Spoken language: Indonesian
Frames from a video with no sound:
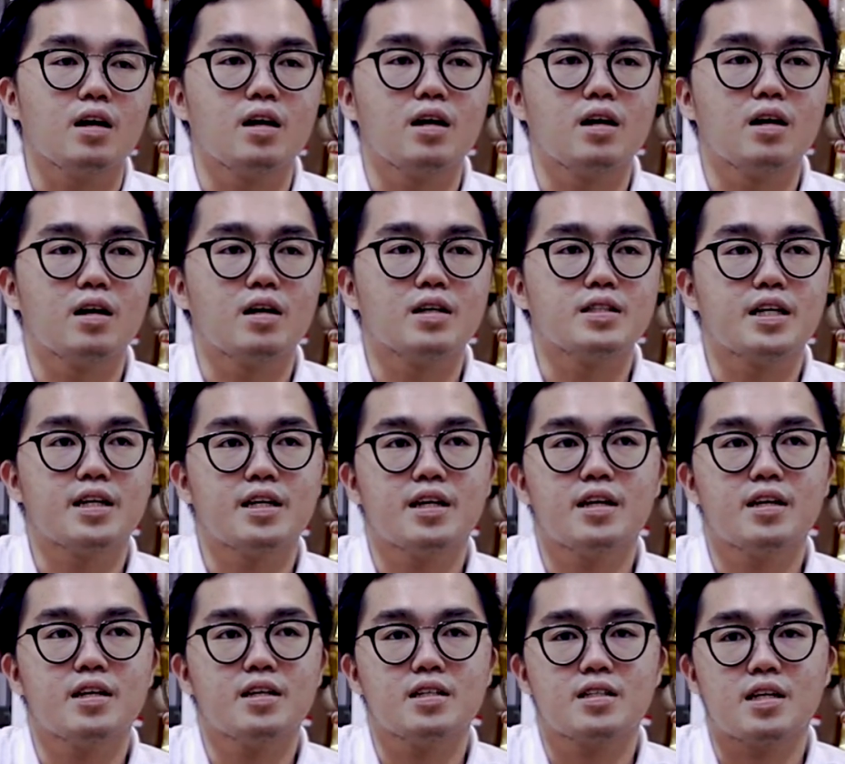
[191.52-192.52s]
Eh,
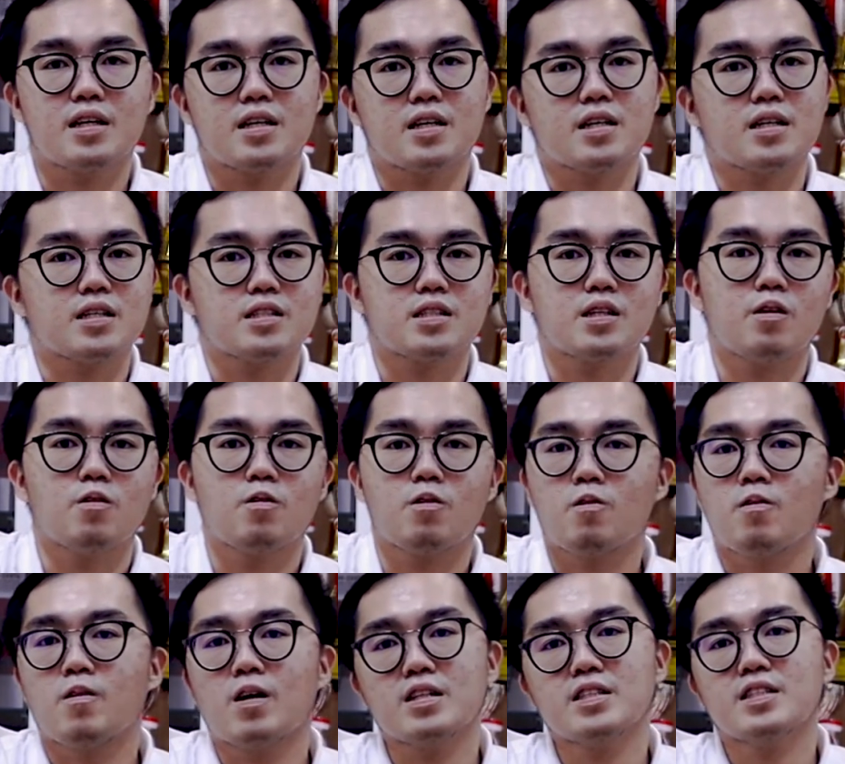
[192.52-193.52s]
jadi
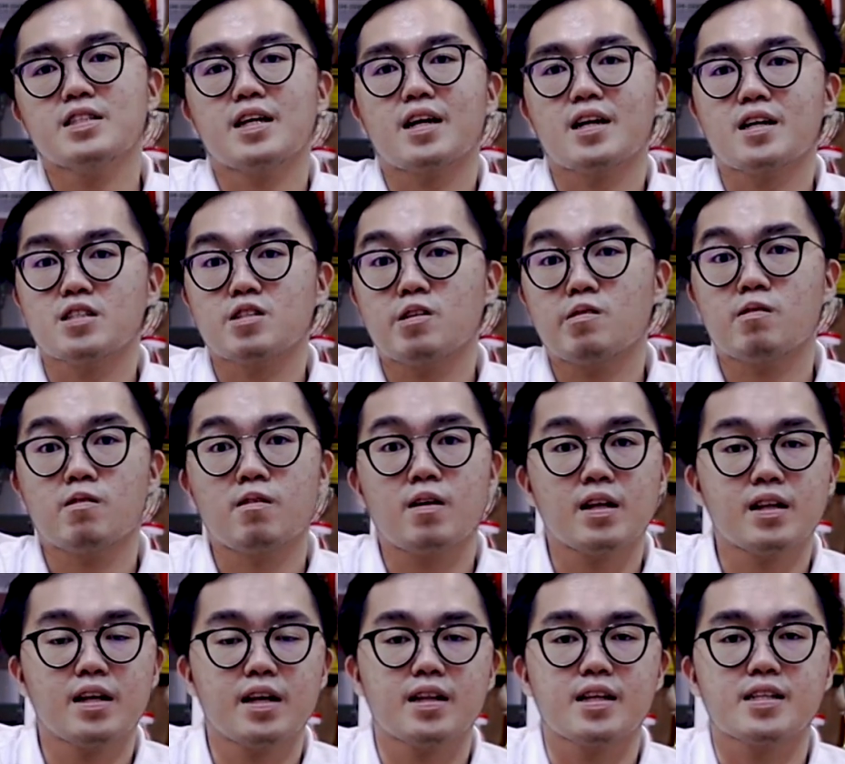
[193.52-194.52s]
keseluruhan secara
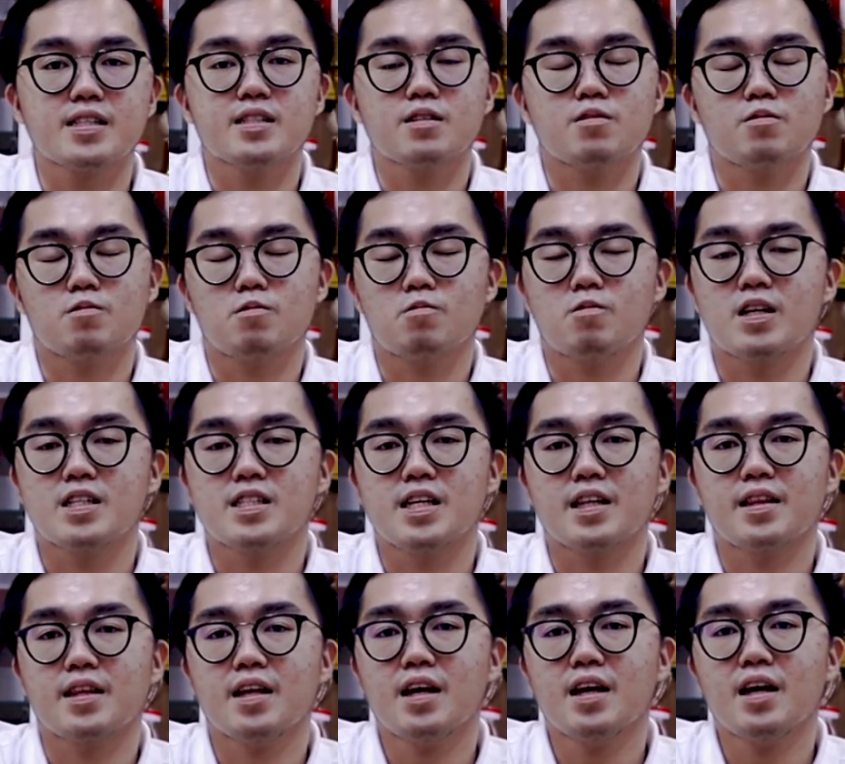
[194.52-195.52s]
keseluruhan kita sudah
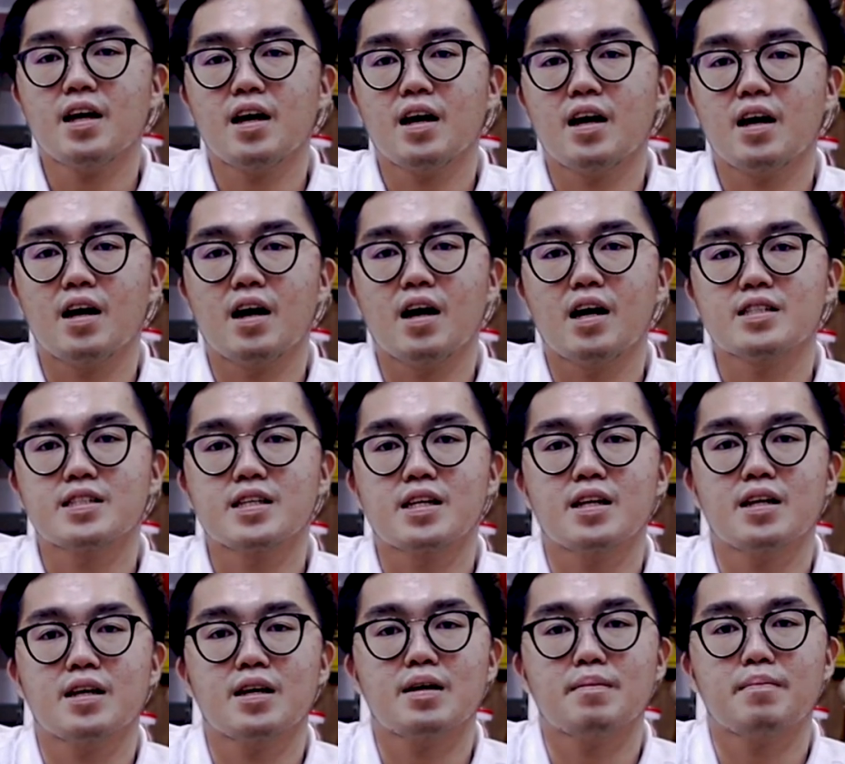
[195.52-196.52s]
setting uh,
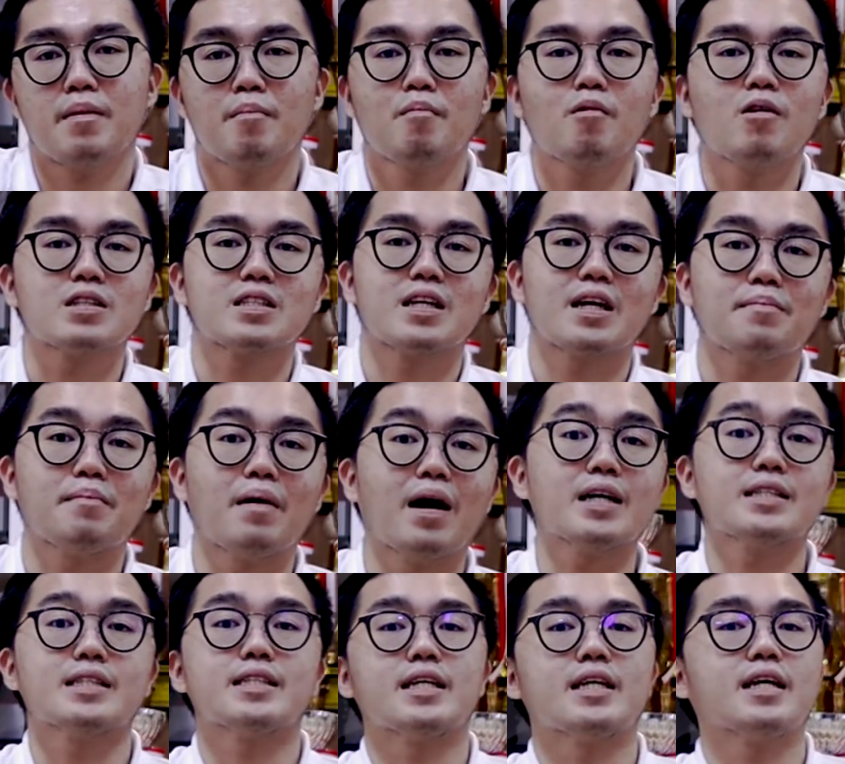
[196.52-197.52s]
hasilnya memuaskan
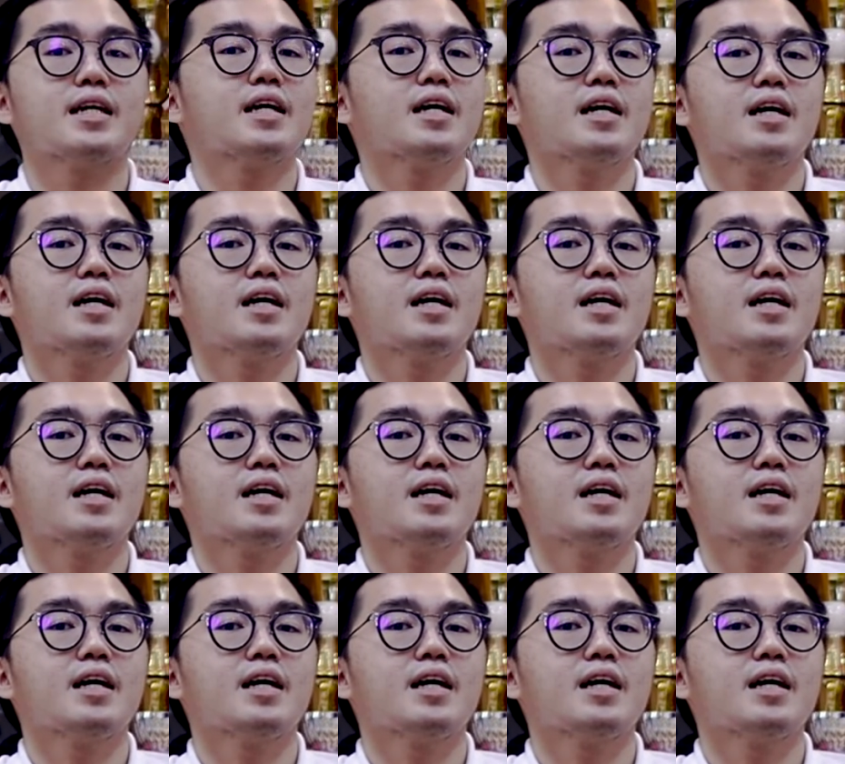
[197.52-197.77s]
banget sih.